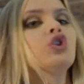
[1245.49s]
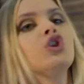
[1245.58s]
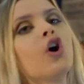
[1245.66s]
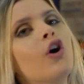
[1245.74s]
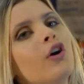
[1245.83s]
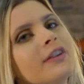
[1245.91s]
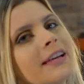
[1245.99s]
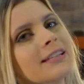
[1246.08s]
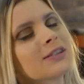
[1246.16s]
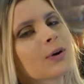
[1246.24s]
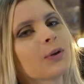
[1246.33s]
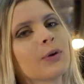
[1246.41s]

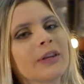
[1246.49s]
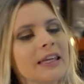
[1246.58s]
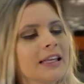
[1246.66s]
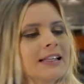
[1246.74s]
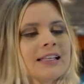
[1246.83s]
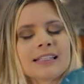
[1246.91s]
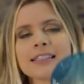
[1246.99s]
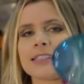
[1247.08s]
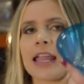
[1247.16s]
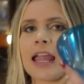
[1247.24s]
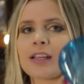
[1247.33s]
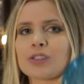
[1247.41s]
todas coloridas,
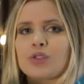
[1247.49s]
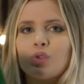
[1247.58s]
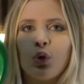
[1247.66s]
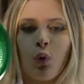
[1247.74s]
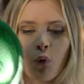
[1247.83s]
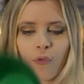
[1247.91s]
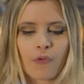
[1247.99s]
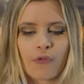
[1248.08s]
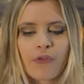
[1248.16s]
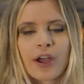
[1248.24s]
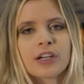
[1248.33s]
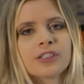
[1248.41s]
tem azul,
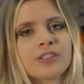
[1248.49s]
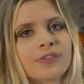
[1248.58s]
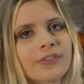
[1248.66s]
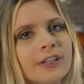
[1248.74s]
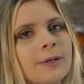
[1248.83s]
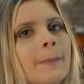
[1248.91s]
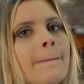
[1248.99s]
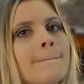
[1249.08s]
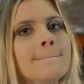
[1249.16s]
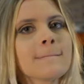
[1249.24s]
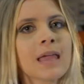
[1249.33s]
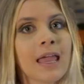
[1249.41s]
verde,
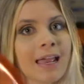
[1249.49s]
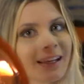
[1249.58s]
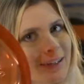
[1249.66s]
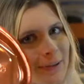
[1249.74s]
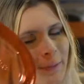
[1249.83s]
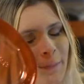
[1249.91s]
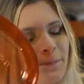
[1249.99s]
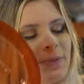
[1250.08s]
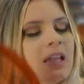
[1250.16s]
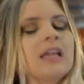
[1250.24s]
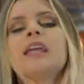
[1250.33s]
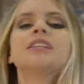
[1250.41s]
vermelho
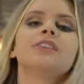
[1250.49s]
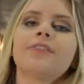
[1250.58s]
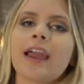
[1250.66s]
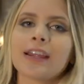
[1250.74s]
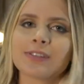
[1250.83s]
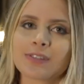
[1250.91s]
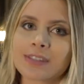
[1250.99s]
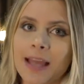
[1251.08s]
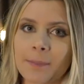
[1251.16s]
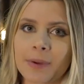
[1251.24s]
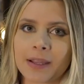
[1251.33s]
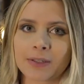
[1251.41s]
e diversos
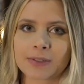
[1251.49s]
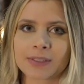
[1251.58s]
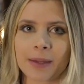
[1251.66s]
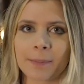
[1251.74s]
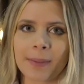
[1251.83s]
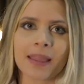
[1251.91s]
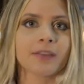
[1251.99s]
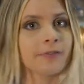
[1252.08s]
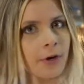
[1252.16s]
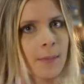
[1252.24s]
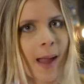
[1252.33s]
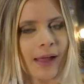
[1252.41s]
tamanhos também em
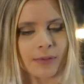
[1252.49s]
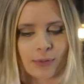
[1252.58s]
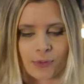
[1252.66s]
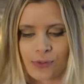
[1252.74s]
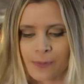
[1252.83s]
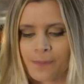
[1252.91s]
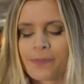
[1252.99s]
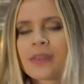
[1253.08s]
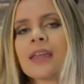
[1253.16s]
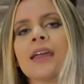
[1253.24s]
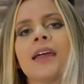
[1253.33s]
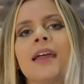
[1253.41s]
formatos.
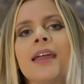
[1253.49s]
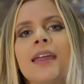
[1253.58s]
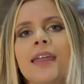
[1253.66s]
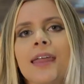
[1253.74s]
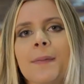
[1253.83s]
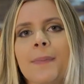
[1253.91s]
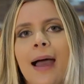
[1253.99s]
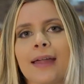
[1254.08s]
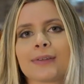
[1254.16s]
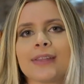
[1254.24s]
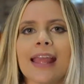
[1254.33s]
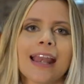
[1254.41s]
E
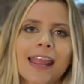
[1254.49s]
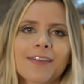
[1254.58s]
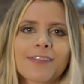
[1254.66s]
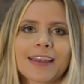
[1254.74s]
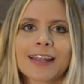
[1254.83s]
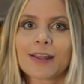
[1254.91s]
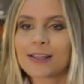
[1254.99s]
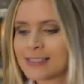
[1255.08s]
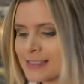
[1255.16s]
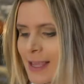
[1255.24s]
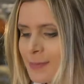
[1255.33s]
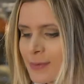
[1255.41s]
para o delivery nós
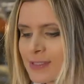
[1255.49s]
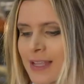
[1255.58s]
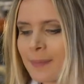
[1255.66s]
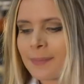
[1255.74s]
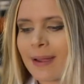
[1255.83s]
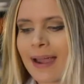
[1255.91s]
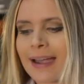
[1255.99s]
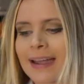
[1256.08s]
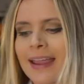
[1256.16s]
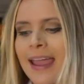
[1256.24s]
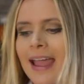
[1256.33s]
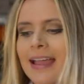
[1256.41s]
temos a
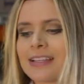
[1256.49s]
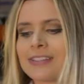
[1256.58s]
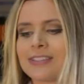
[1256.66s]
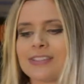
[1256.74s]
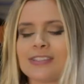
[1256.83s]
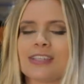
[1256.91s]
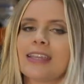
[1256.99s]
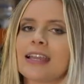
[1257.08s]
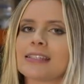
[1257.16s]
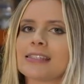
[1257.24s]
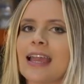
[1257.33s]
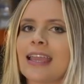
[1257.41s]
barca de
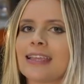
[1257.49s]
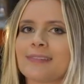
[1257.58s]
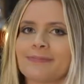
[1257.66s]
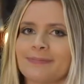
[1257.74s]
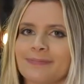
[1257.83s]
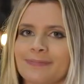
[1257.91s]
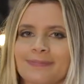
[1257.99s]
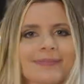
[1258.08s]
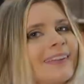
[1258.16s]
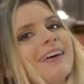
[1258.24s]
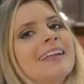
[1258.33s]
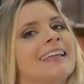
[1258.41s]
açaí.
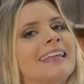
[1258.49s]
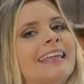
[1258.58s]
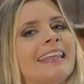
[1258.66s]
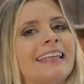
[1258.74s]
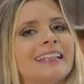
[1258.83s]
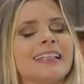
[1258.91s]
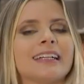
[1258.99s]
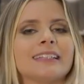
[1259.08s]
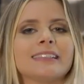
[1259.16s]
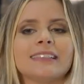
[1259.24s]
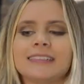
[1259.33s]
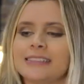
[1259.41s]
Olha que linda!
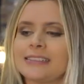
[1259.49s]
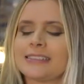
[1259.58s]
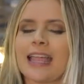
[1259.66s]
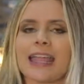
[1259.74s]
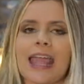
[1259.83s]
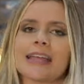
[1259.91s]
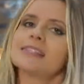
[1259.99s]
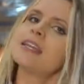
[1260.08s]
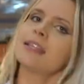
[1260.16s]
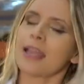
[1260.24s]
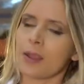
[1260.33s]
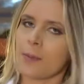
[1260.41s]
Tem essa
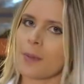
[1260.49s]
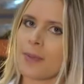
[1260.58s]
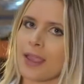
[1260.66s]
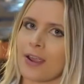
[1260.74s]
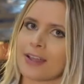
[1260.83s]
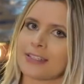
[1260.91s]
e tem uma maior